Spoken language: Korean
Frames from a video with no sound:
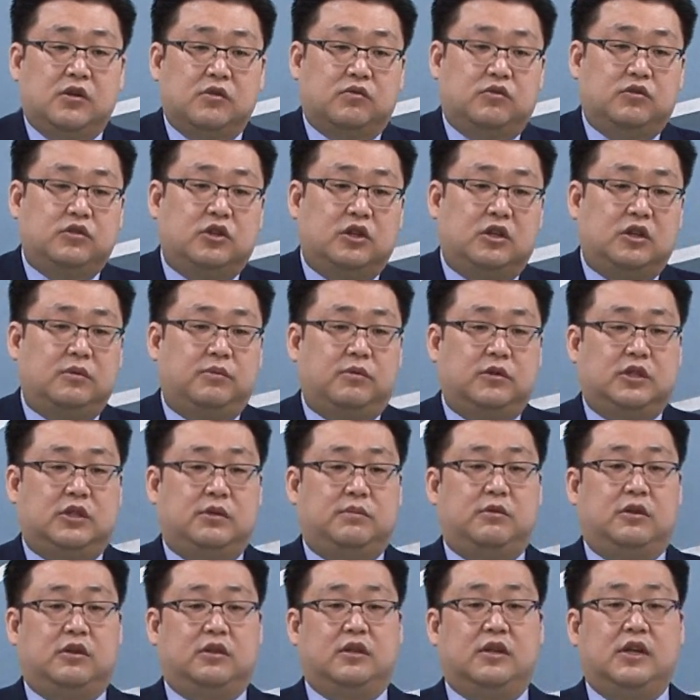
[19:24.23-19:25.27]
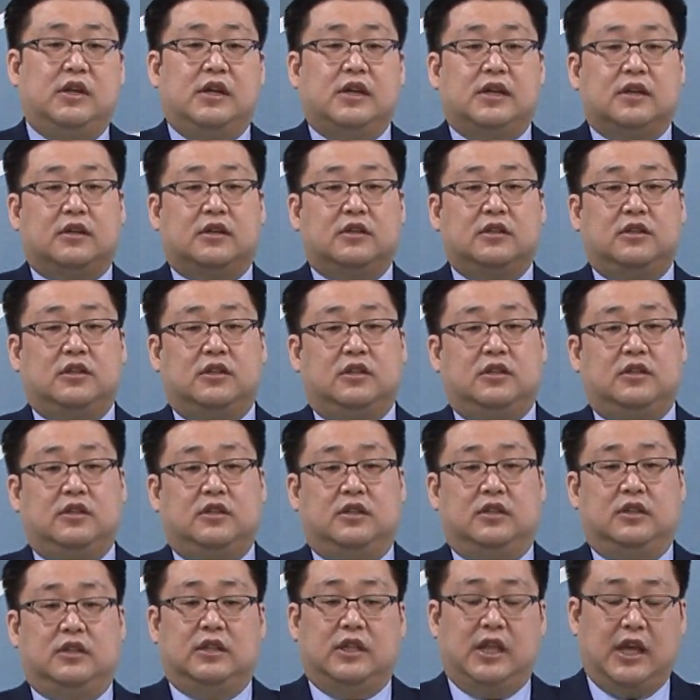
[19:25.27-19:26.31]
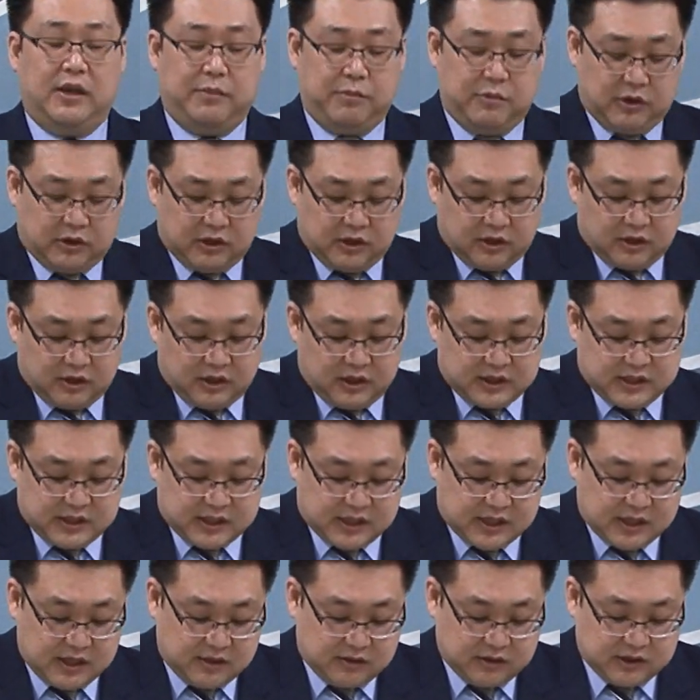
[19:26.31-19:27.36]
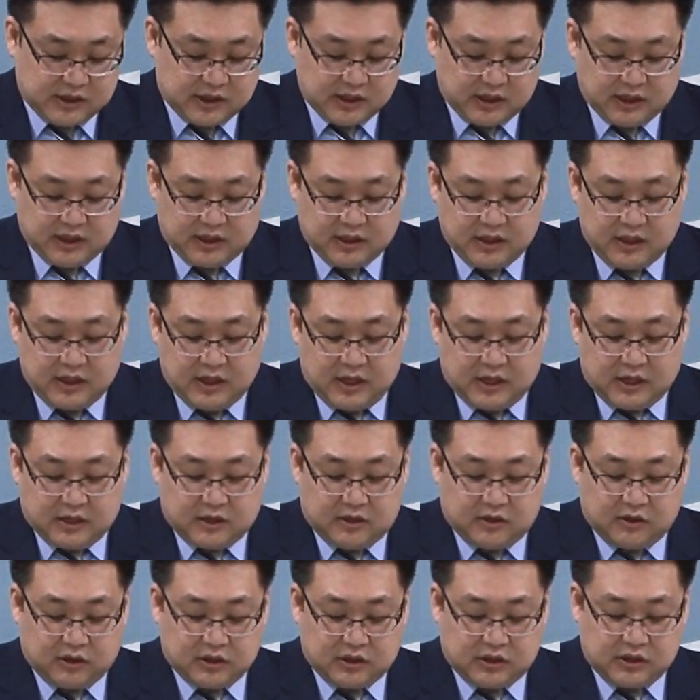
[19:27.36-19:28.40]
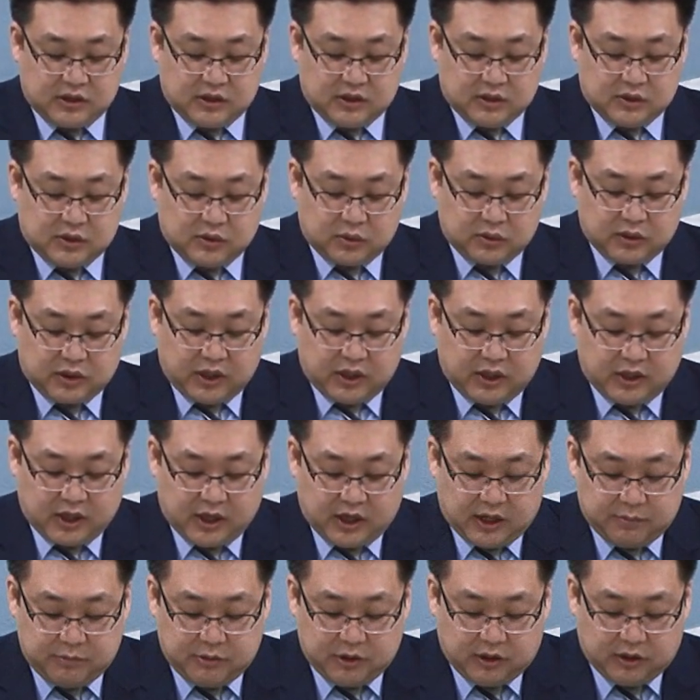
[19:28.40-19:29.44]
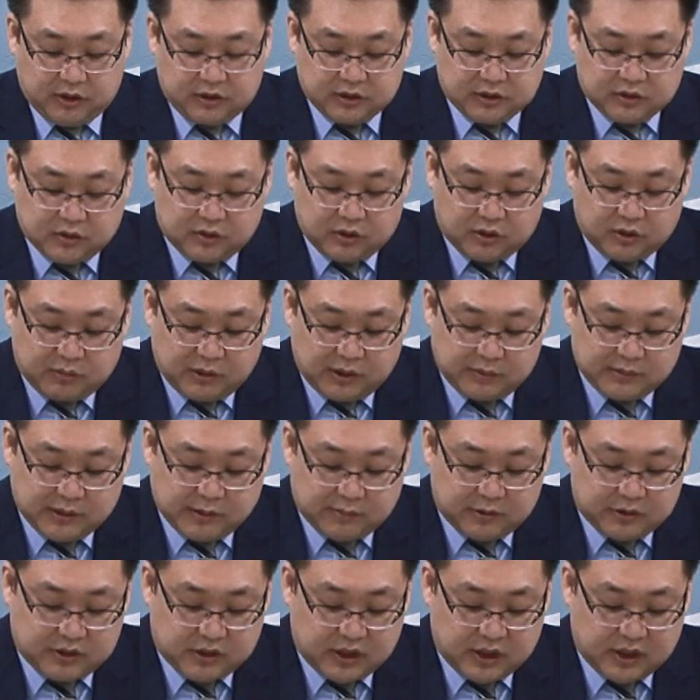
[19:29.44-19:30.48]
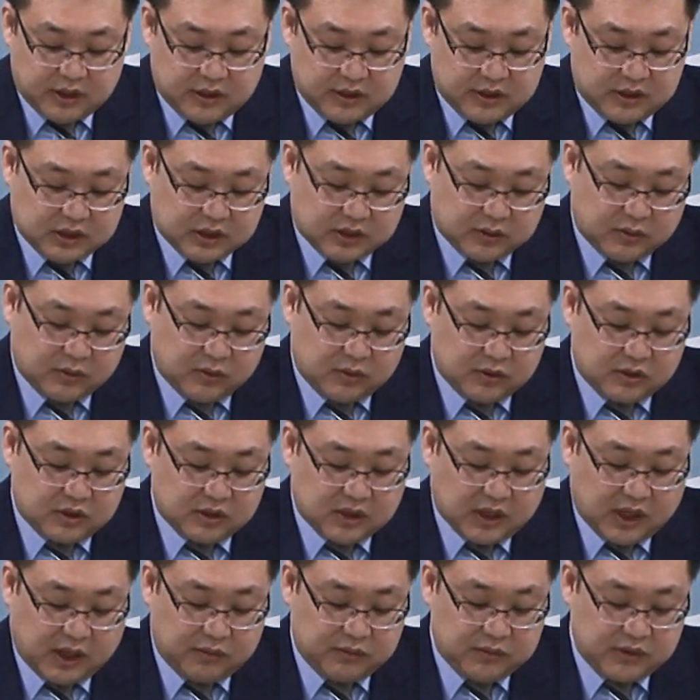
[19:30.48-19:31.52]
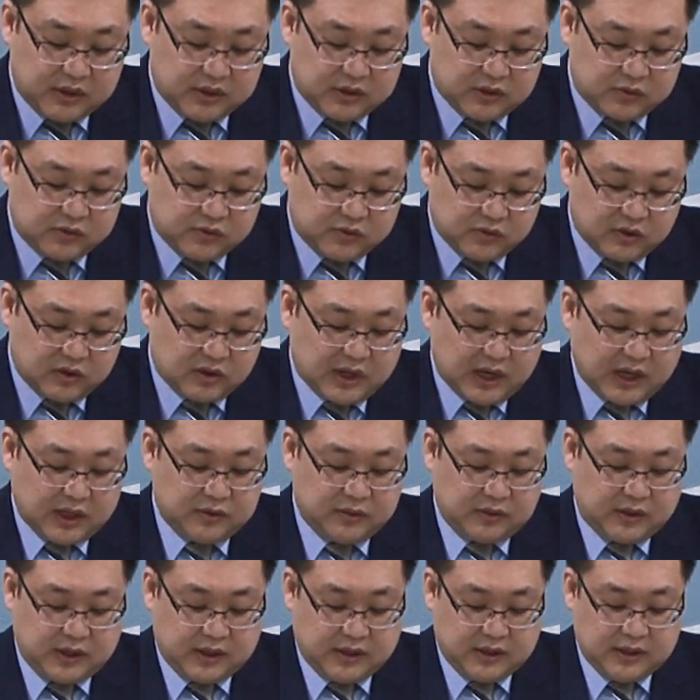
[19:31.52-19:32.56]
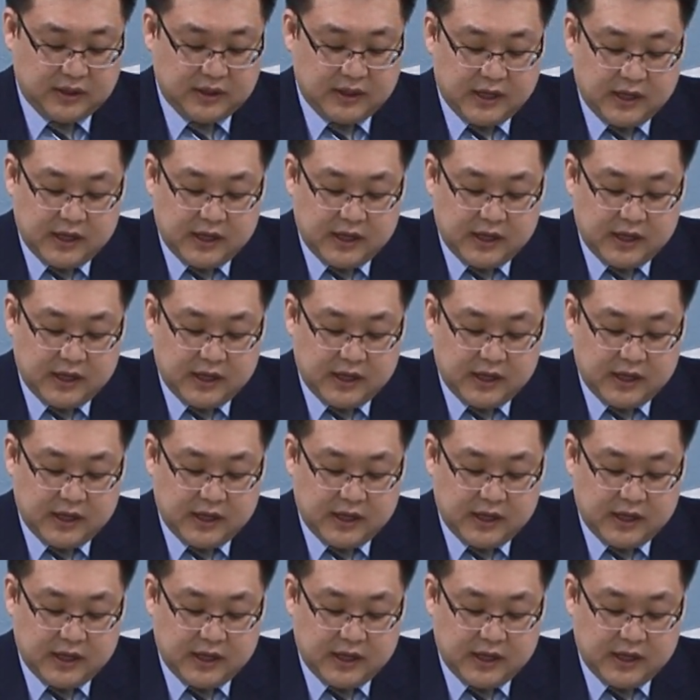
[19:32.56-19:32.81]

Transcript: 구절을 보시면 그들은 내 명령을 지킬 것이라 그것은 속되게 하면 그로 말미암아 죄를 짓고 그 가운데서 죽을까 하노라